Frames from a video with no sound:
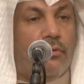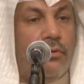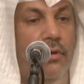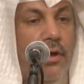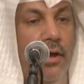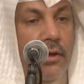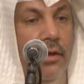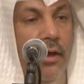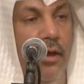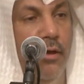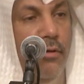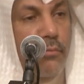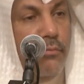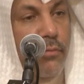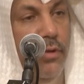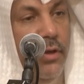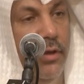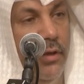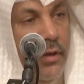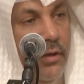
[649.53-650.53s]
هناك
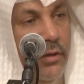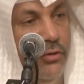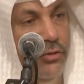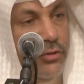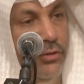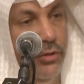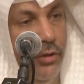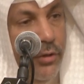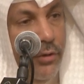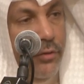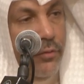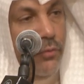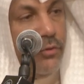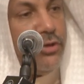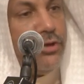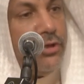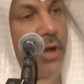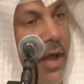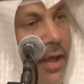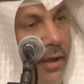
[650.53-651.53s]
أهمية للشعر
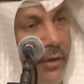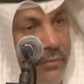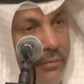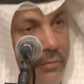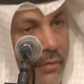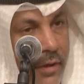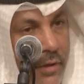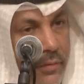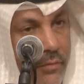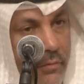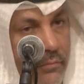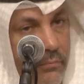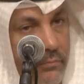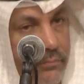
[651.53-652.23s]
والشاعر أيضا